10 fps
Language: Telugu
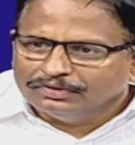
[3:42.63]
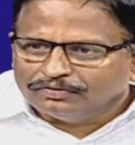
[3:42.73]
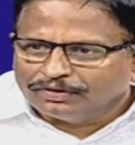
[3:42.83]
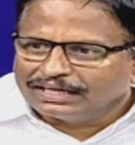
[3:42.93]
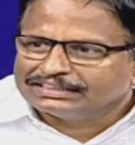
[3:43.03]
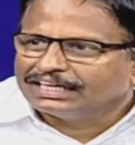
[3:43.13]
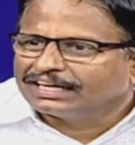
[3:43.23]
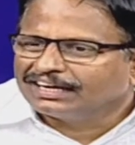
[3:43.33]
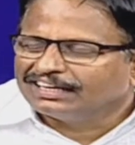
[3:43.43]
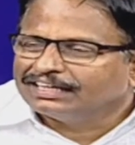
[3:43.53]
వడ్ల
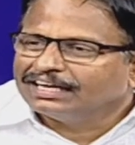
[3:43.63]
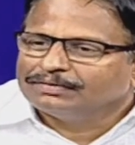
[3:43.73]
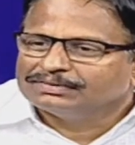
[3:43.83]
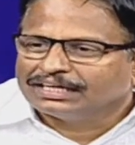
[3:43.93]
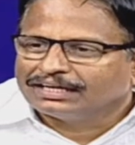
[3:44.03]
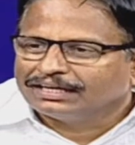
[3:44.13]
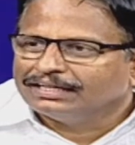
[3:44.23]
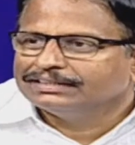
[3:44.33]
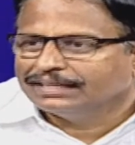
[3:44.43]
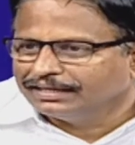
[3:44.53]
సేకరణ ధాన్యం సేకరణ
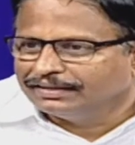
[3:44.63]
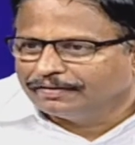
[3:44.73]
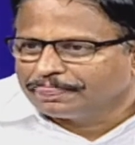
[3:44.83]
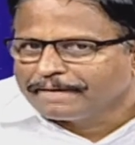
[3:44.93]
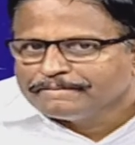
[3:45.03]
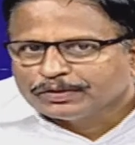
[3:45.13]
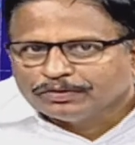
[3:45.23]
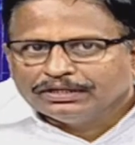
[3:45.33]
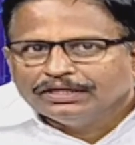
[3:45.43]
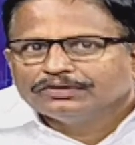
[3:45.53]
అనేది జరిగింది సో
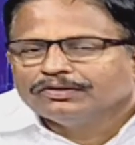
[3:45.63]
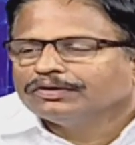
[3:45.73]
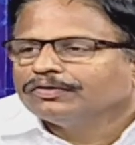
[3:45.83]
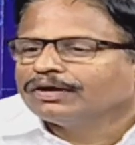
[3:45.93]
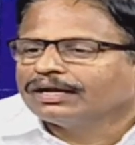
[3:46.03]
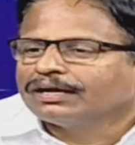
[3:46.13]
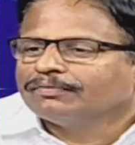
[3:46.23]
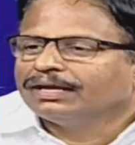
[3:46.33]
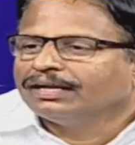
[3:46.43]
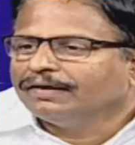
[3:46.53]
దీంతో ఒక
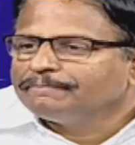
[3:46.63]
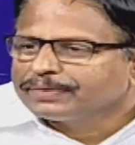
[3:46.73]
రకమైన